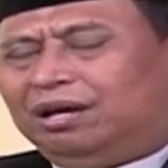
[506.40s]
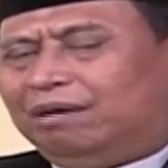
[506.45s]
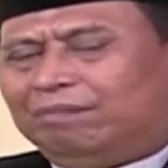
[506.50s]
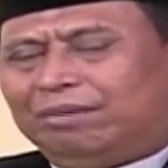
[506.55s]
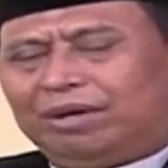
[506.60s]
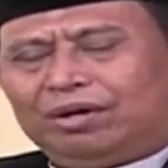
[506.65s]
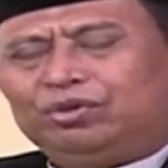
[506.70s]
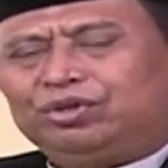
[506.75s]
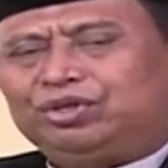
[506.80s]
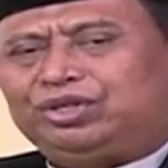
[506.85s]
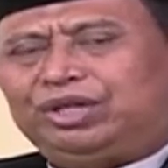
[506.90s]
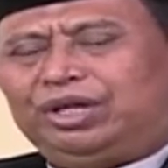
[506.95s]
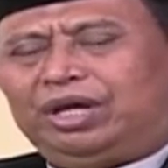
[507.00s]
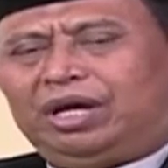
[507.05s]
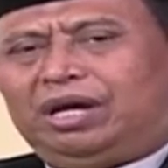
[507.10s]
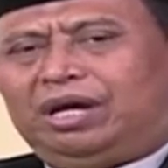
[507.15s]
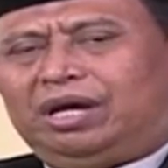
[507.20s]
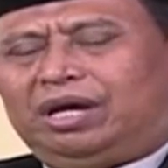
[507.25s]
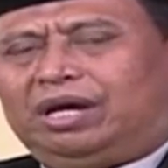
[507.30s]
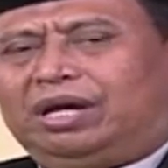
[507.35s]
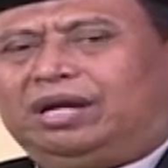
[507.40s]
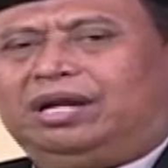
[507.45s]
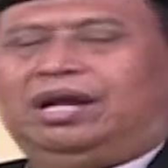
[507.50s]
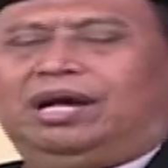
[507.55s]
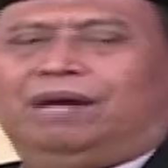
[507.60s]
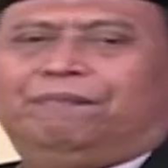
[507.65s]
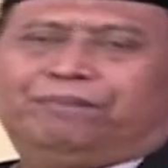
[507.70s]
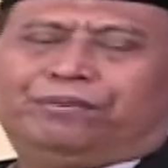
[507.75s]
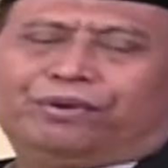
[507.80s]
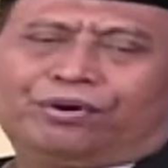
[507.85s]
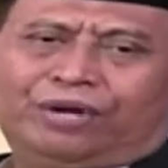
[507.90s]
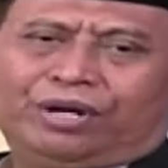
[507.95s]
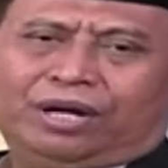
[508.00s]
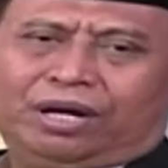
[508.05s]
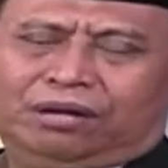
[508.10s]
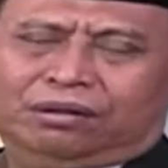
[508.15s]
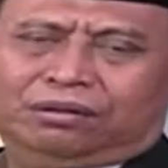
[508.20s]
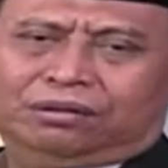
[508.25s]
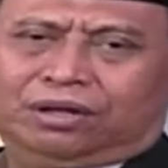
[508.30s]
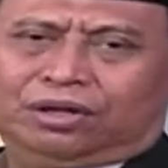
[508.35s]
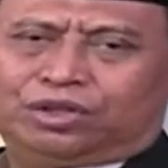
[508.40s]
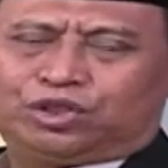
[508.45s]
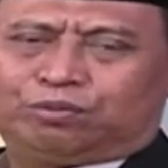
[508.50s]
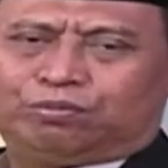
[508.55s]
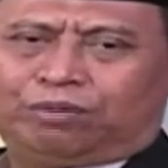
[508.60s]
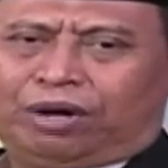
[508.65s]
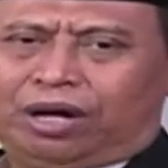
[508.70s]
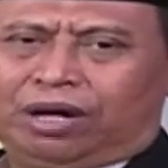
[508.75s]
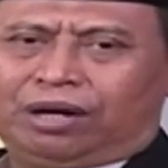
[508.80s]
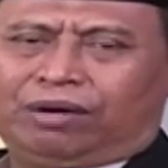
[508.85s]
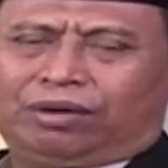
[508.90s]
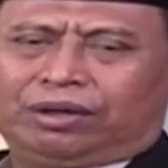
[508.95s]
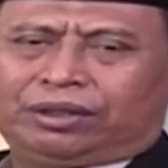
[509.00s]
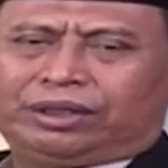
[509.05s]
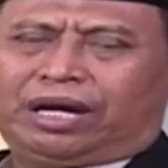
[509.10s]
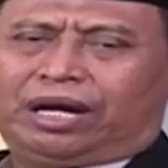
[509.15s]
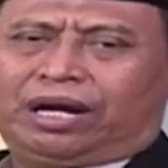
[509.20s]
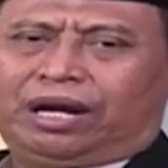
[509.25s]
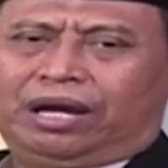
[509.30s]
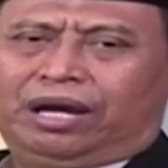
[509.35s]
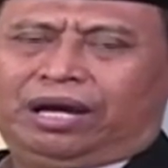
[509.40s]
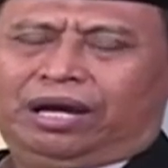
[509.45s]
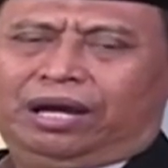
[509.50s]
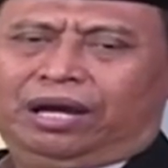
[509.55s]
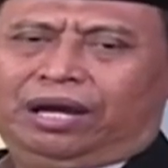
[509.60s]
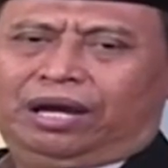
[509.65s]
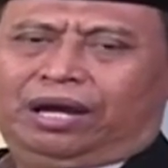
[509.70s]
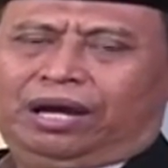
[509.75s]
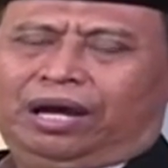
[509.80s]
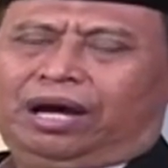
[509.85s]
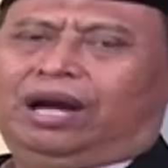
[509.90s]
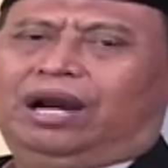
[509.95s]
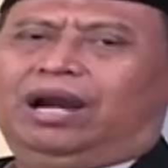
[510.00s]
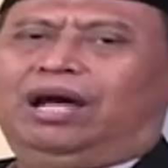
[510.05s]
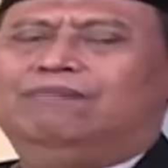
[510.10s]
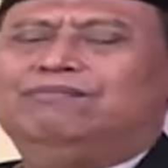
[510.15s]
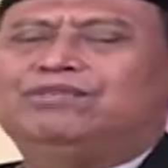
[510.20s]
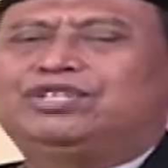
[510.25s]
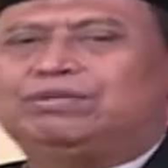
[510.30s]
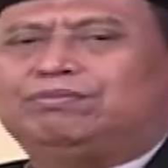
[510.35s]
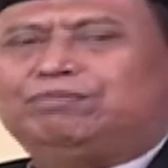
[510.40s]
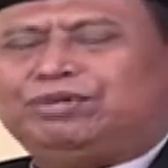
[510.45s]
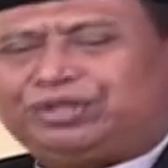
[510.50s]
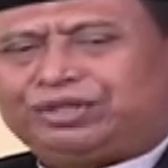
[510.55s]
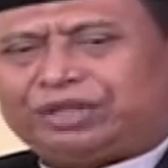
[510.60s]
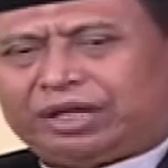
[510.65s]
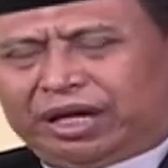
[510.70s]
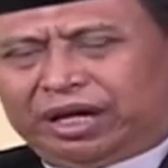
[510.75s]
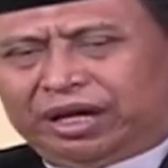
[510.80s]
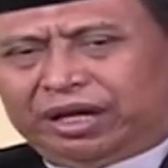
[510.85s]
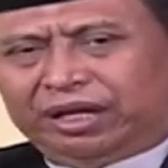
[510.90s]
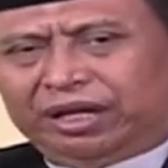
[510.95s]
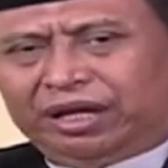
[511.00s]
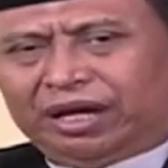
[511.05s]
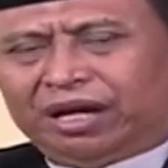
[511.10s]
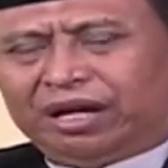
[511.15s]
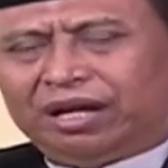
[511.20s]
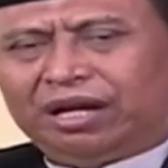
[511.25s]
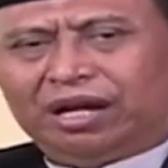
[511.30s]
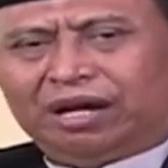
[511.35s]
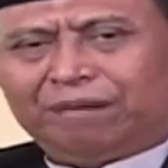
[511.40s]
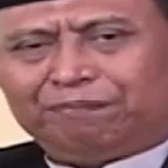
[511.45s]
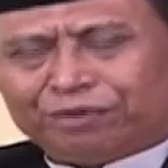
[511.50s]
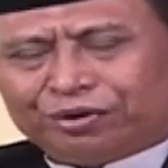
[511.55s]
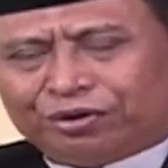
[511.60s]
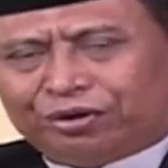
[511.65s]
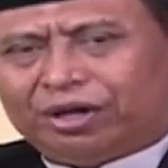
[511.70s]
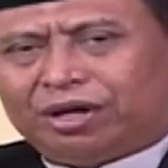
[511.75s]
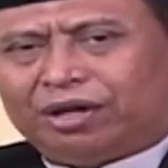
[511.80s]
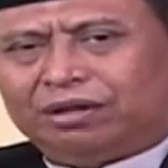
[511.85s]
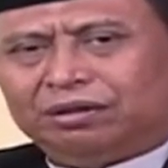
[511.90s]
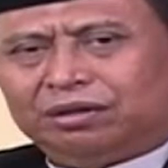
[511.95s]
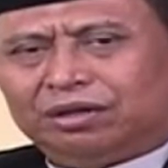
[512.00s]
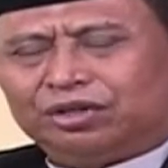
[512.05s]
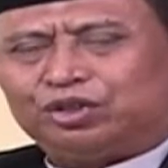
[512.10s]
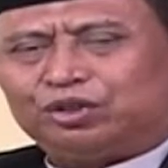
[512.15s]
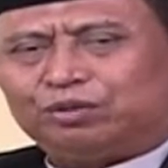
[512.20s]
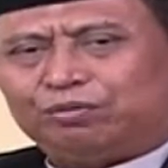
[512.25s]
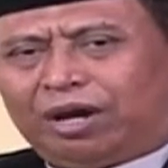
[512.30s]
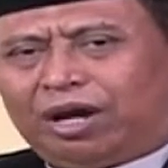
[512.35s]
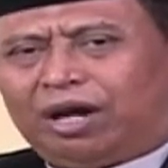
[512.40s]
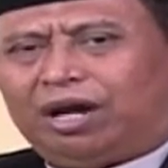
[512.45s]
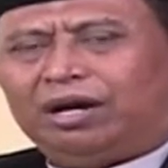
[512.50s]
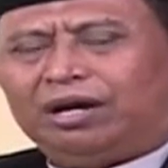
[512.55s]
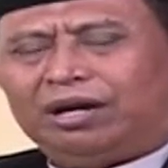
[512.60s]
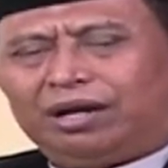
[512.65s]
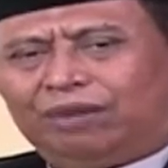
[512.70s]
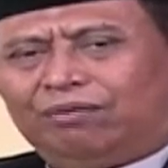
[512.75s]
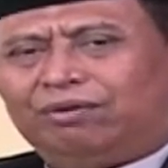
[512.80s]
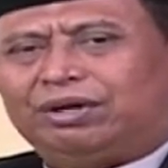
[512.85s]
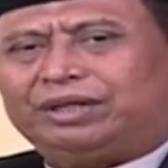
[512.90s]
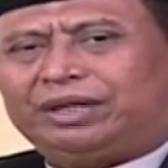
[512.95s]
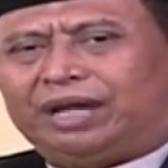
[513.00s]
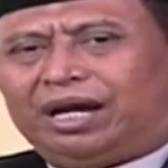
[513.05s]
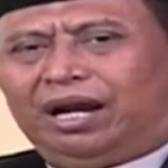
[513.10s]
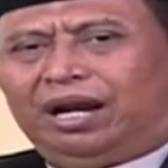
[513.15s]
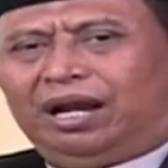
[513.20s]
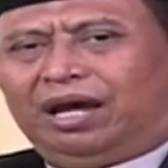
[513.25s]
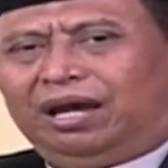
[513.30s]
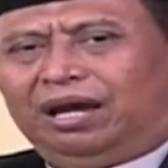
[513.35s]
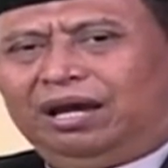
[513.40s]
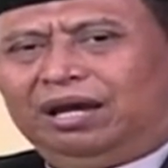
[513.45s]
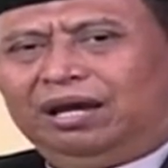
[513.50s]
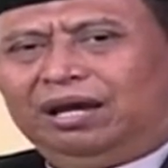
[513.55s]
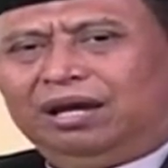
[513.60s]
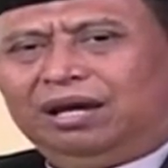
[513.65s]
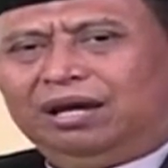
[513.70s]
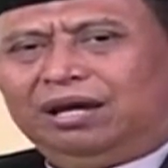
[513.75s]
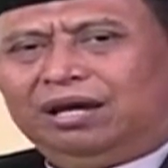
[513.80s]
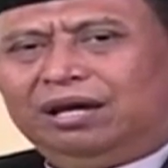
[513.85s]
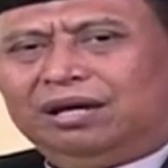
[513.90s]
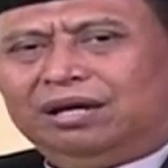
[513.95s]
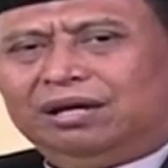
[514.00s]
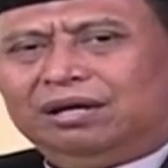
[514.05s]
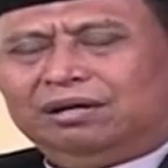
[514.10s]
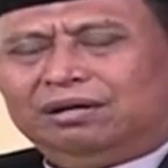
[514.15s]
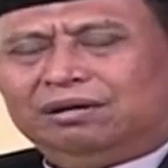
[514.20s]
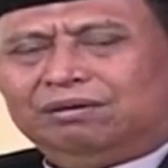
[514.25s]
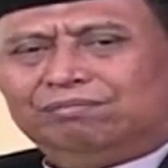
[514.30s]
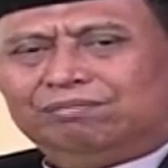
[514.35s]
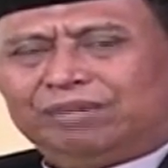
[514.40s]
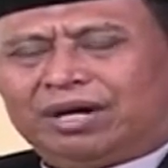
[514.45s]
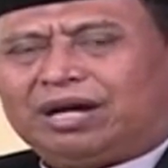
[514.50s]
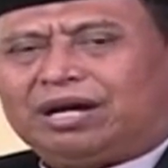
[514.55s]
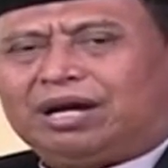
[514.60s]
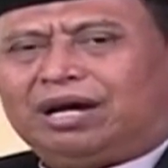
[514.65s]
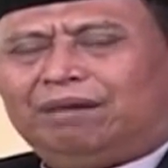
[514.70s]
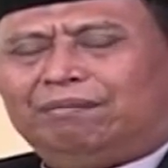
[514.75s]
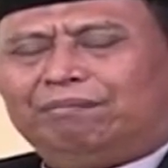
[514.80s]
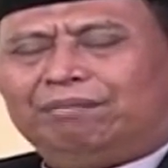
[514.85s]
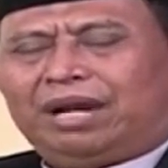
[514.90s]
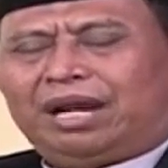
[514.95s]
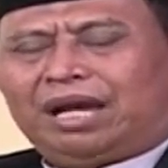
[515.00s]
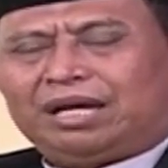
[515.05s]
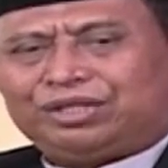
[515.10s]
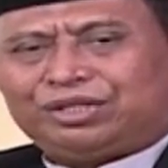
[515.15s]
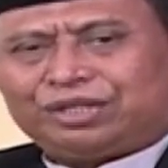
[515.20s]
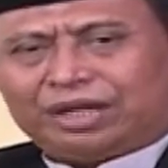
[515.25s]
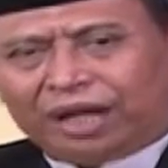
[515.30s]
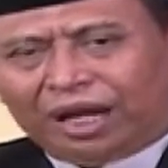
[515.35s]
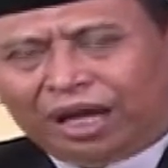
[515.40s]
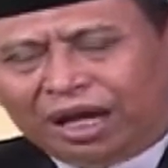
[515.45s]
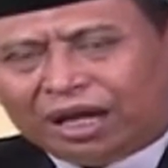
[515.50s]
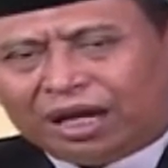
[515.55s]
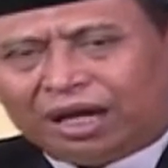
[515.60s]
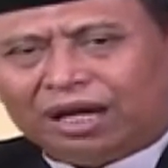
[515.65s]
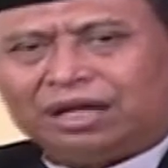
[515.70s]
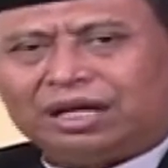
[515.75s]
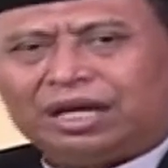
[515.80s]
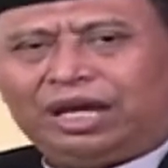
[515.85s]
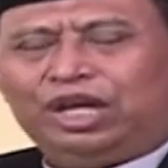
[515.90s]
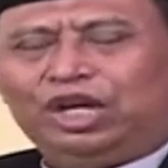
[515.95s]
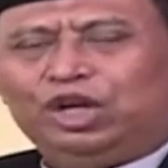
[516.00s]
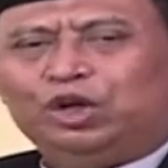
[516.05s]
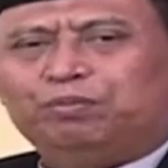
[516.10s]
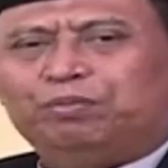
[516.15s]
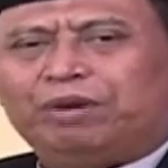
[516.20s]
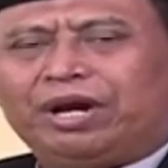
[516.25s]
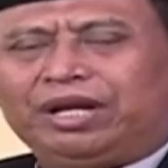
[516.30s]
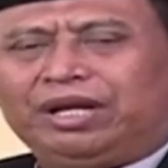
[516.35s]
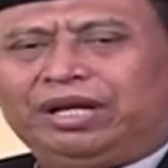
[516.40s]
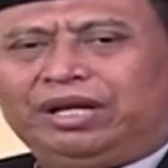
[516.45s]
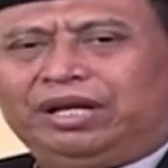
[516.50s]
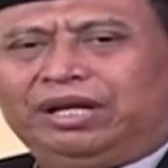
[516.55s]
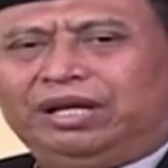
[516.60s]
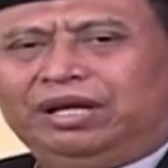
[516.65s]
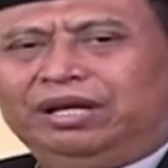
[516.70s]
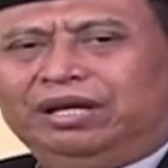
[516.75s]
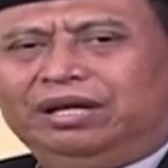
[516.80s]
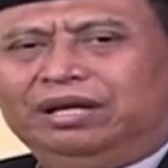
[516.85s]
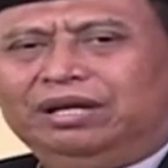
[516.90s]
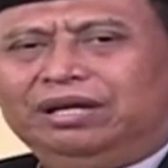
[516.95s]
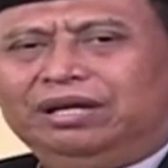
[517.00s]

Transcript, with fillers: Manusia adalah produk Allah Subhanahu wa taala. Alam semesta ini adalah produk Allah Subhanahu wa taala. Maka melaksanakan kehidupan ini